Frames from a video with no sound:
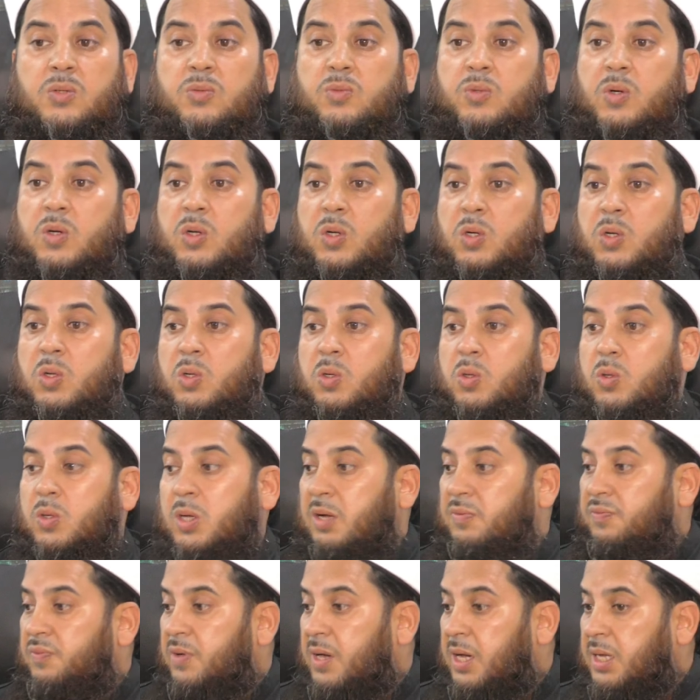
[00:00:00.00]
वो
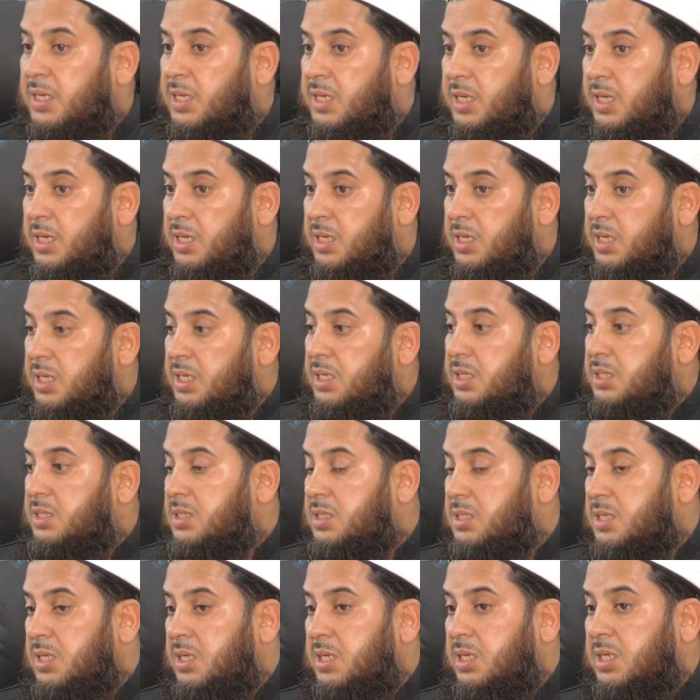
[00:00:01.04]
रफ़ा के ही
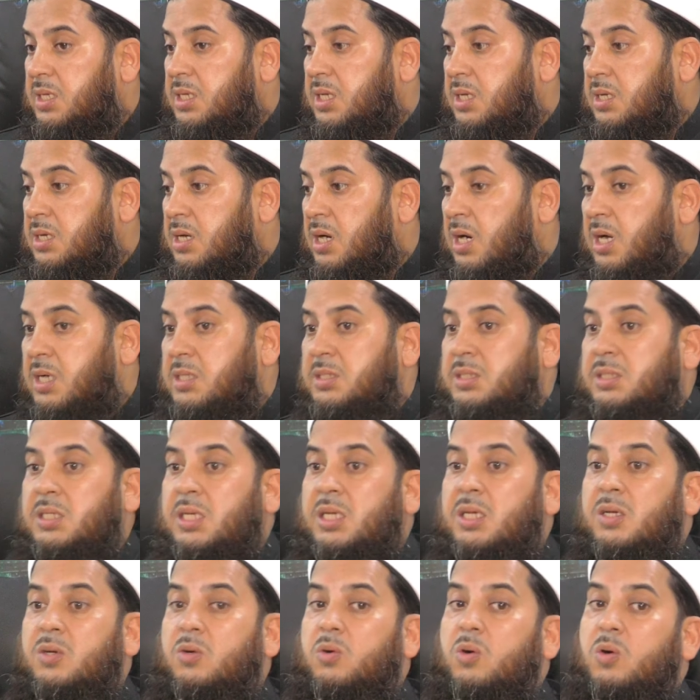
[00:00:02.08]
तरीक़ेकार
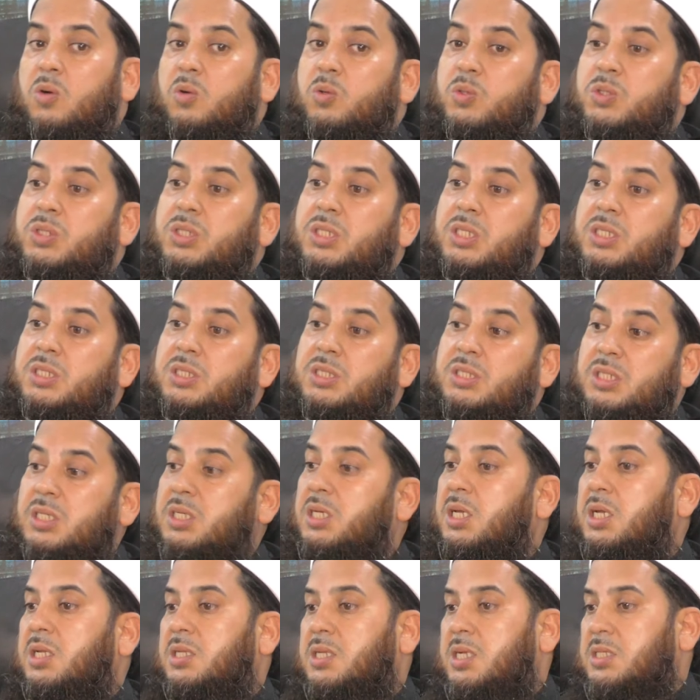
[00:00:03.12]
से और उसी
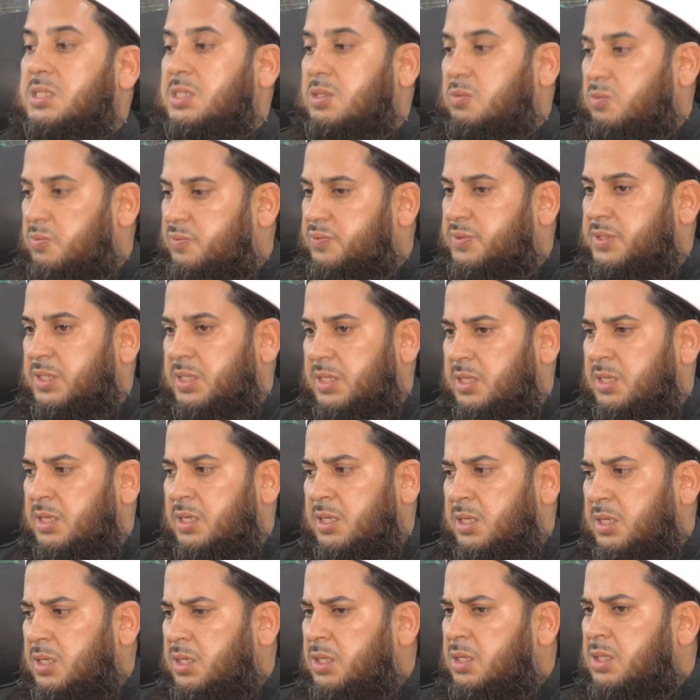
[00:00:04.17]
ज़िक्र तसवुफ़ से
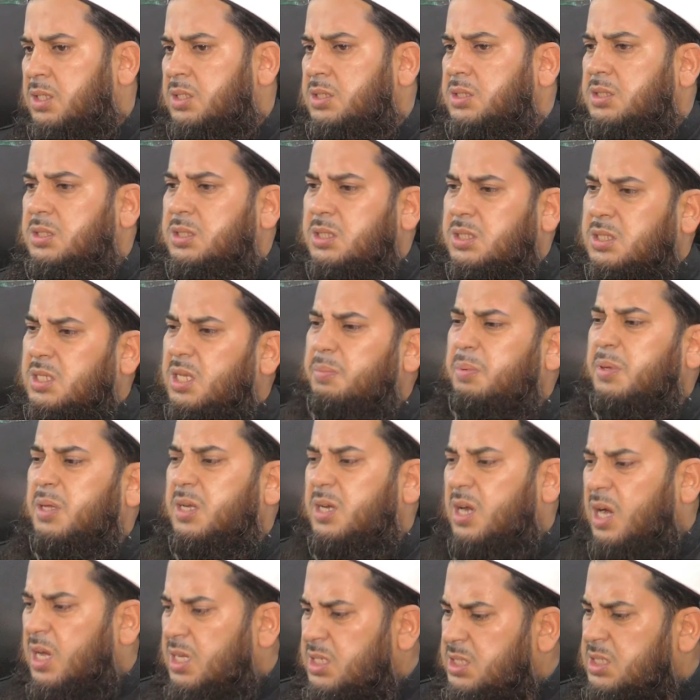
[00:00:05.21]
जितने भी
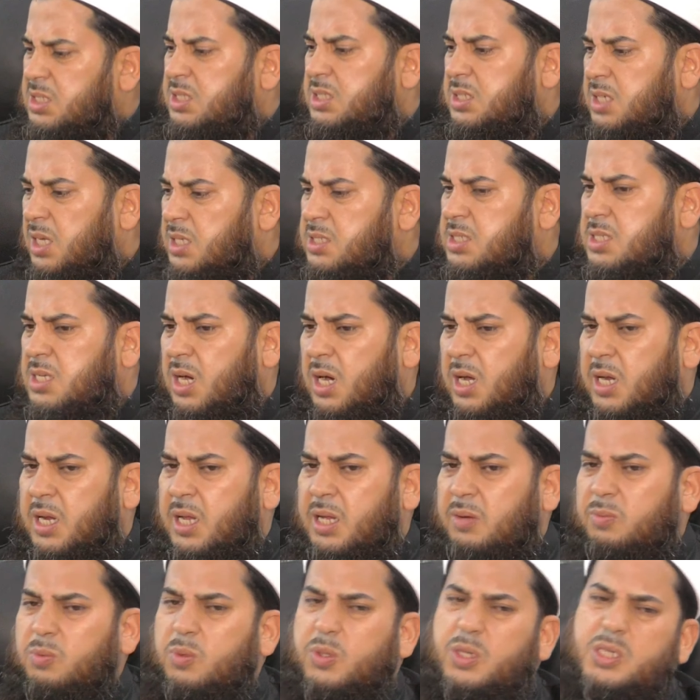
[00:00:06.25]
राइज अजगार
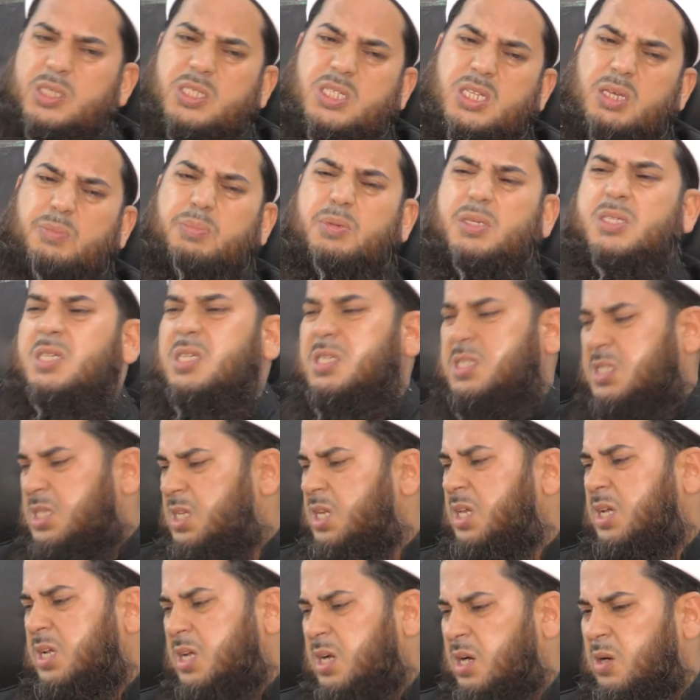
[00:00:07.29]
है वो किसी भी
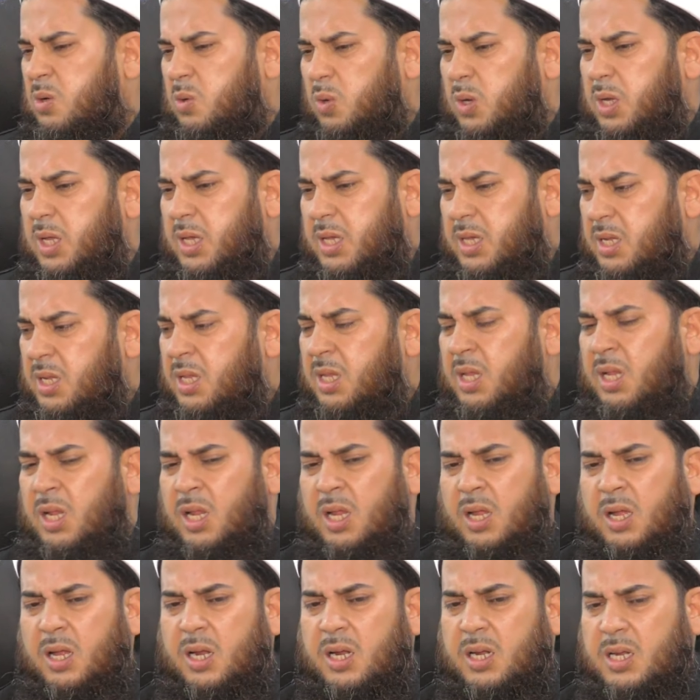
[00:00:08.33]
सिलसिले का हो लेकिन
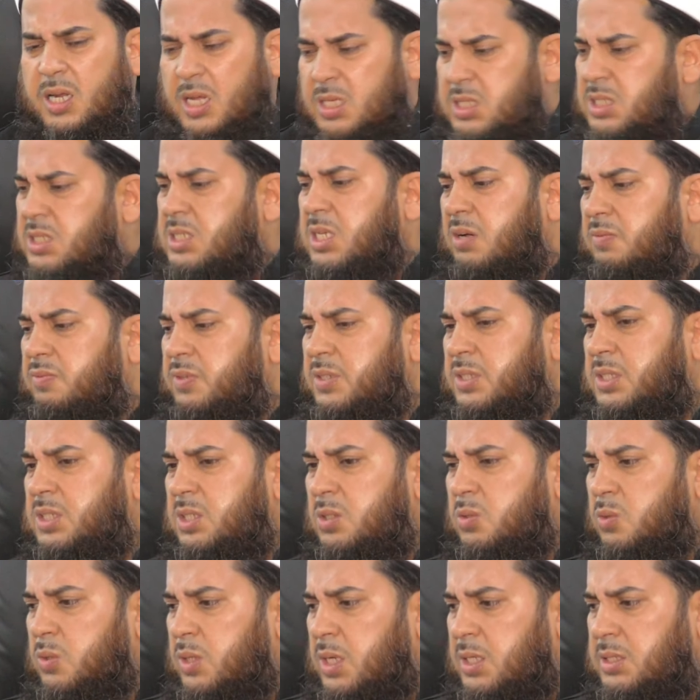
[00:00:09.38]
रास्ता
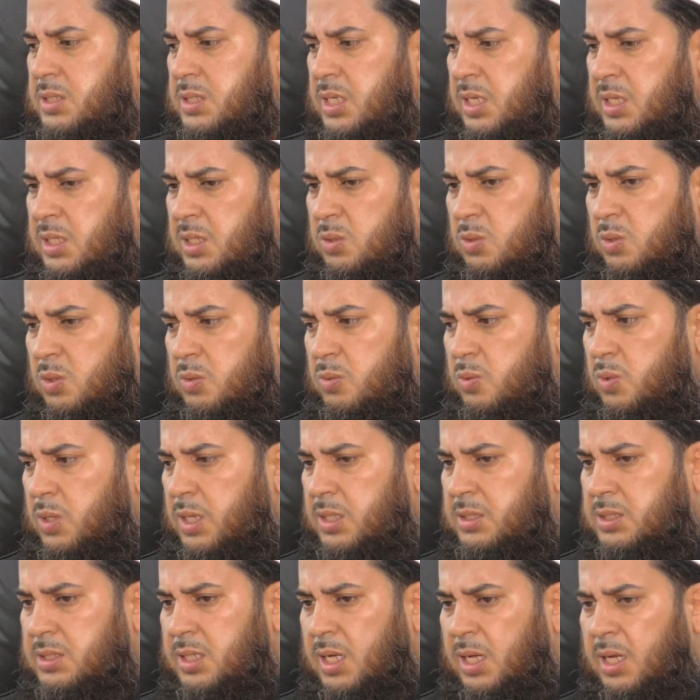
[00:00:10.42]
वसी होना चाहिए और वो
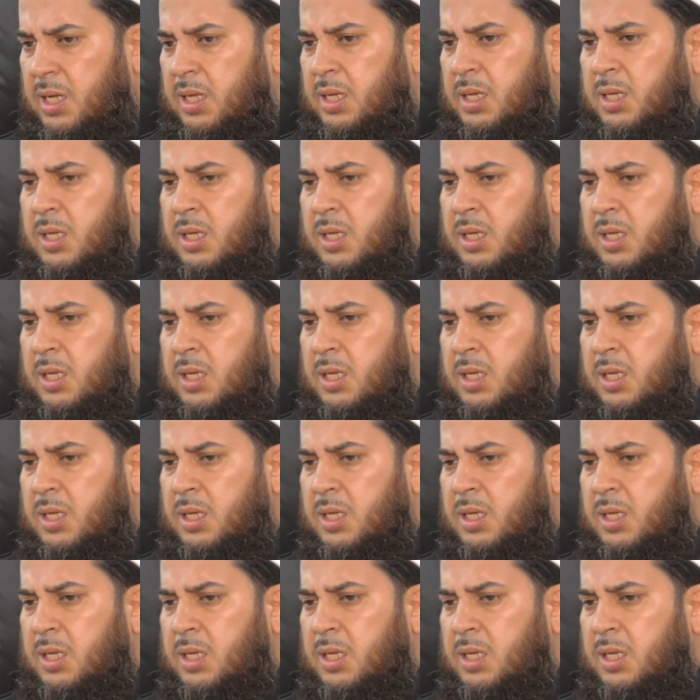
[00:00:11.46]
रास्ता